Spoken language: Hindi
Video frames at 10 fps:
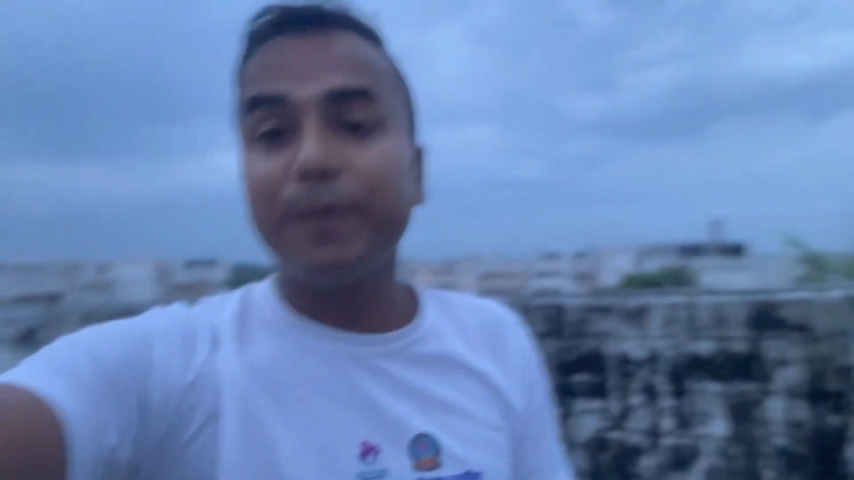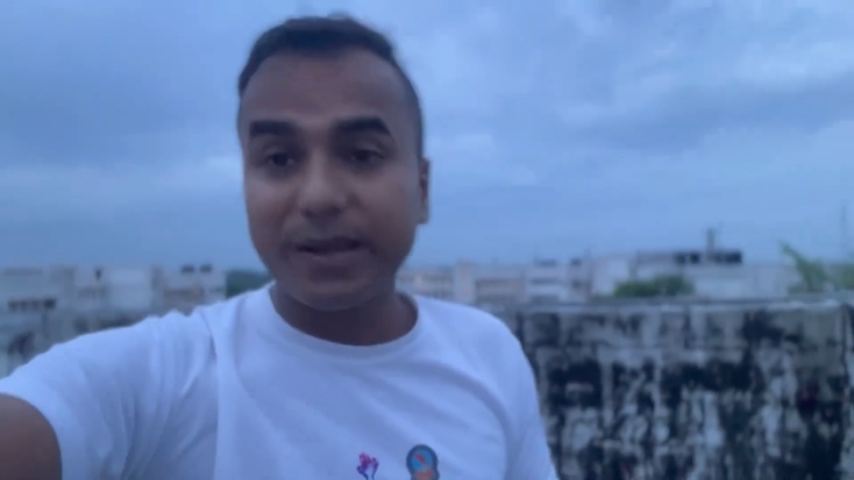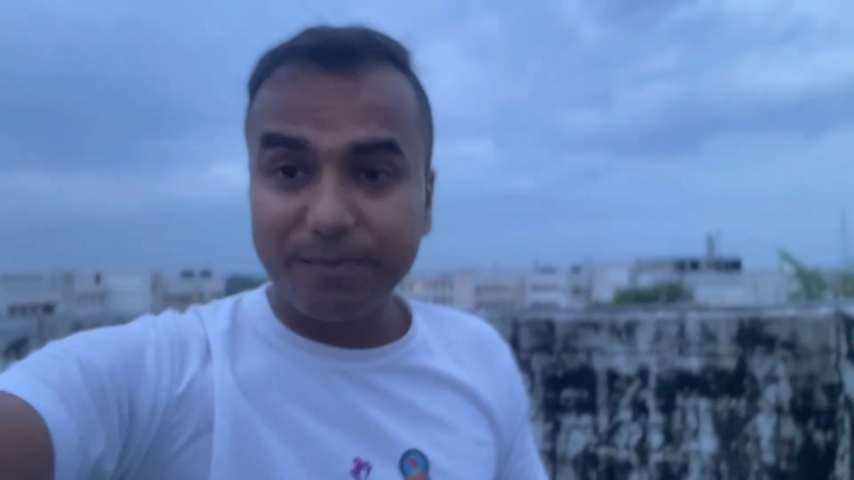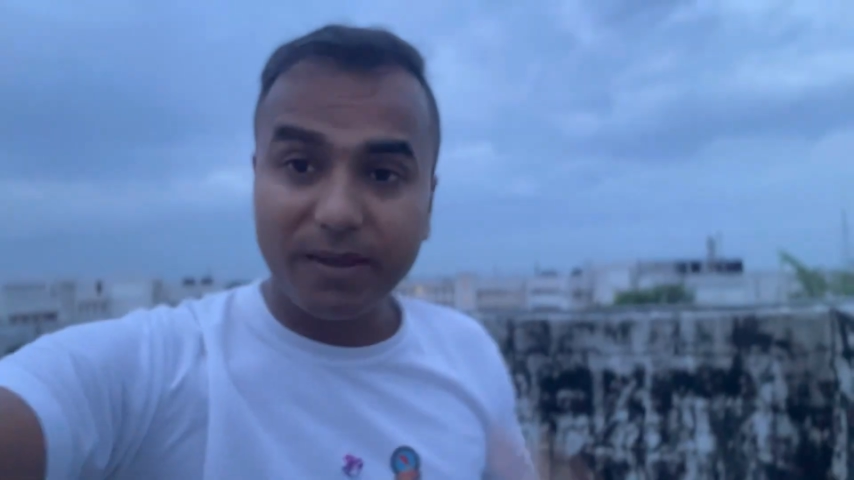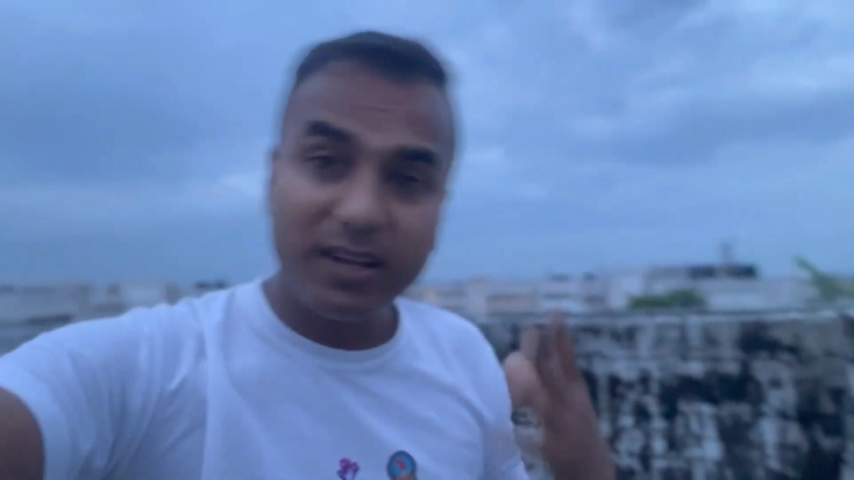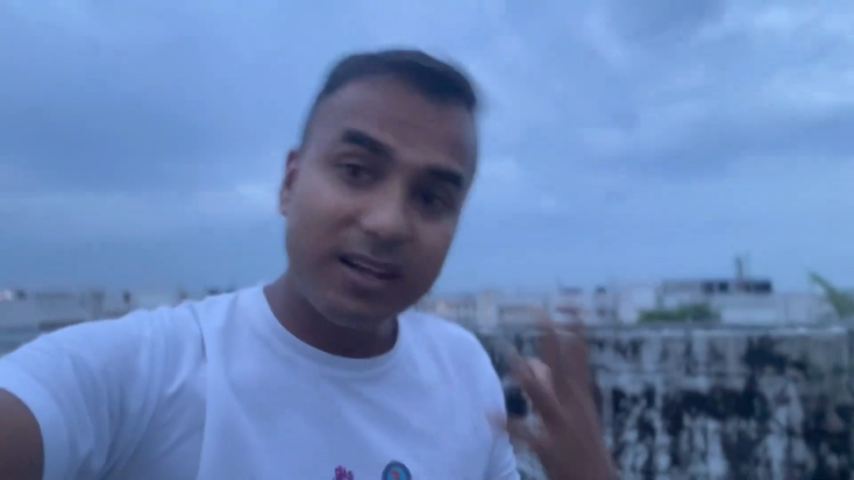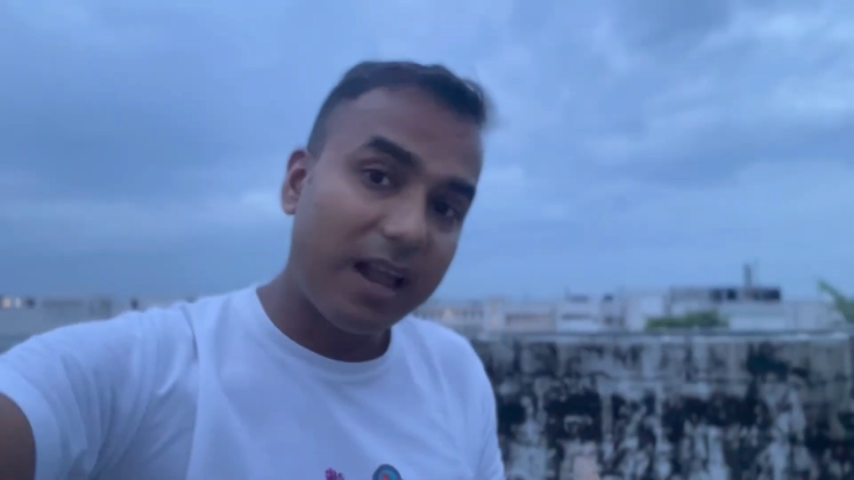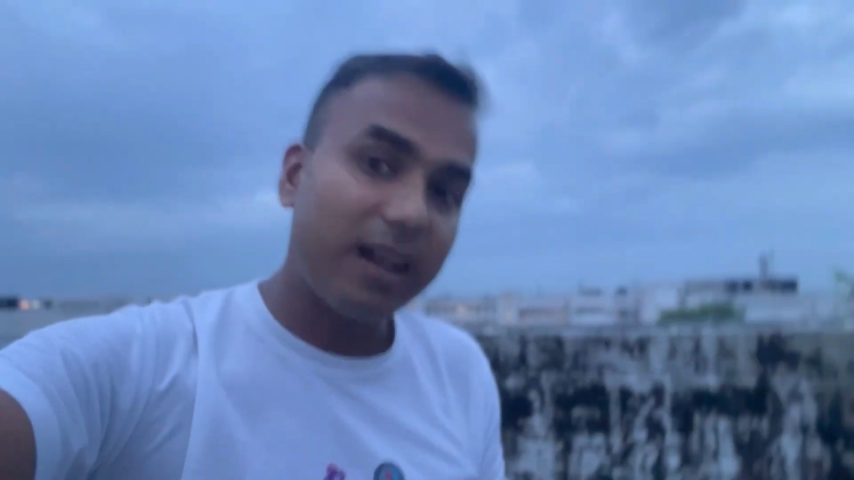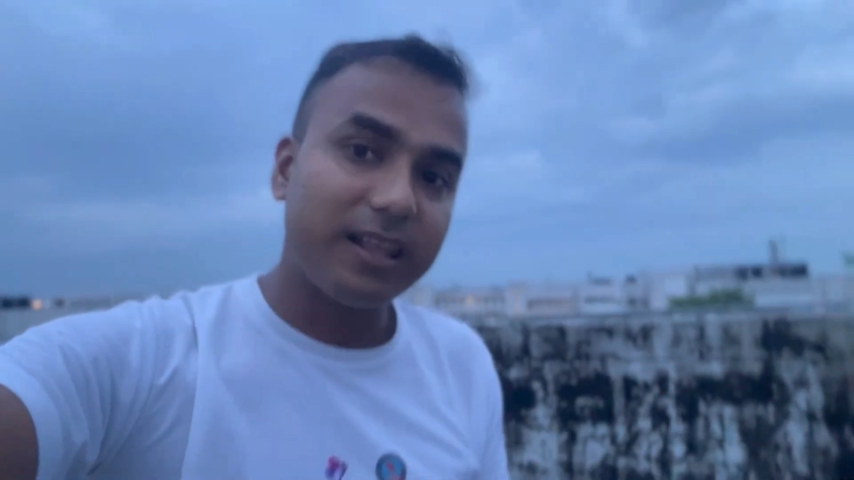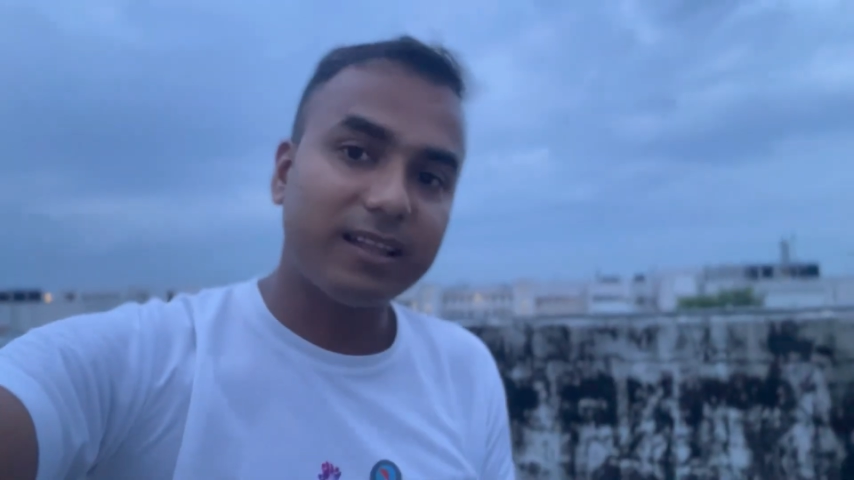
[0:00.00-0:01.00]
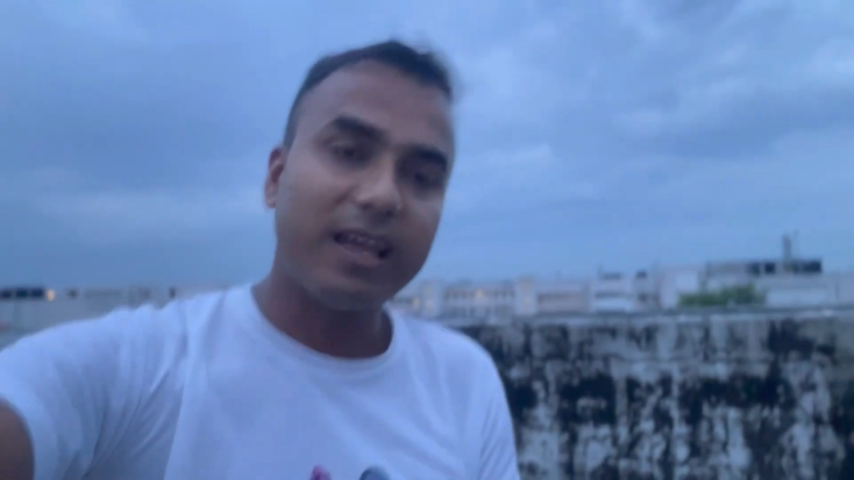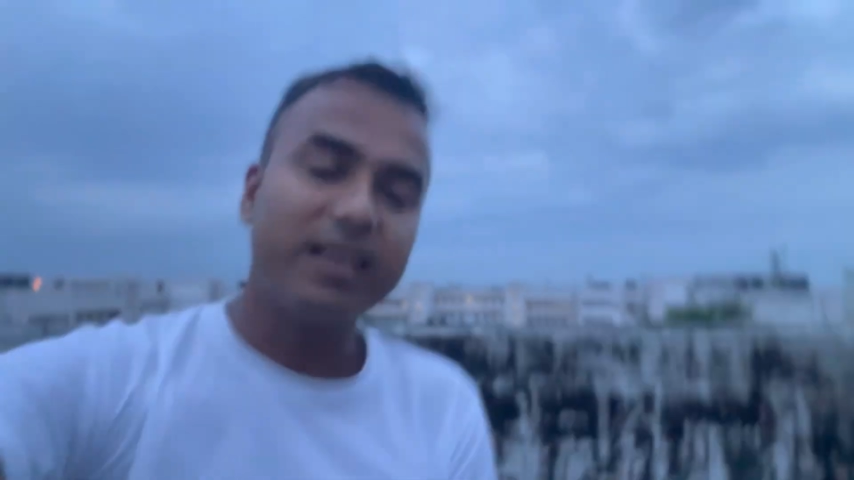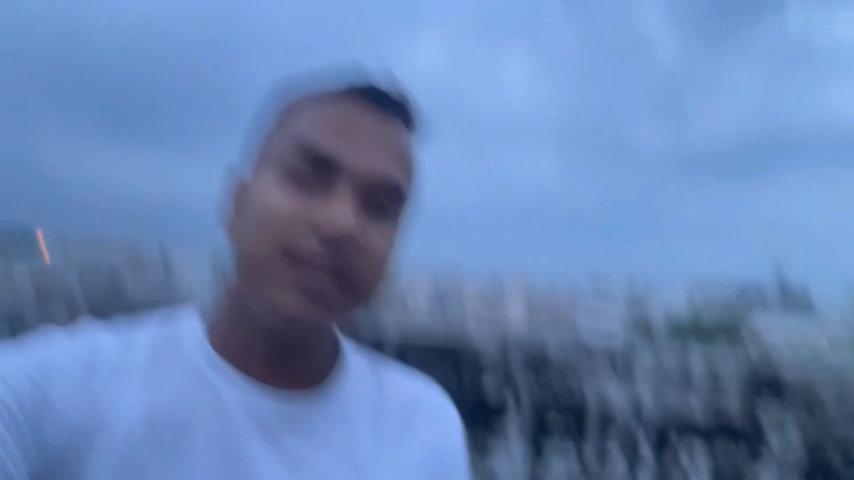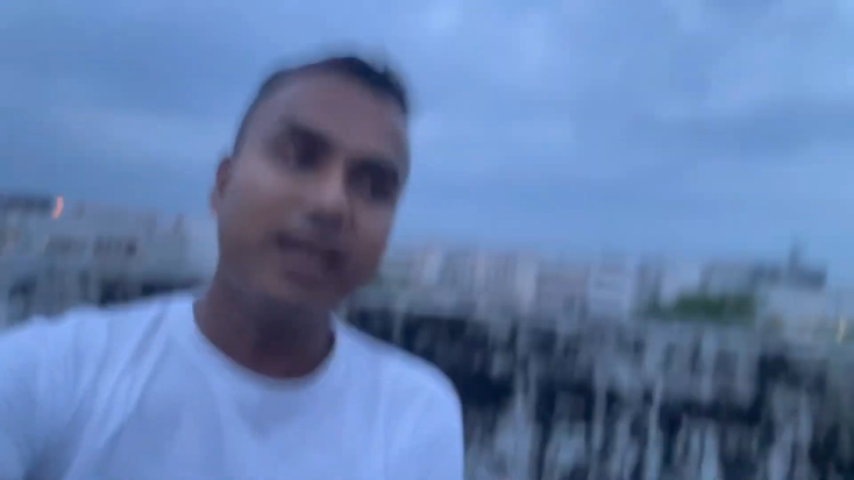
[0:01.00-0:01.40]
पेमेंट डाल देता है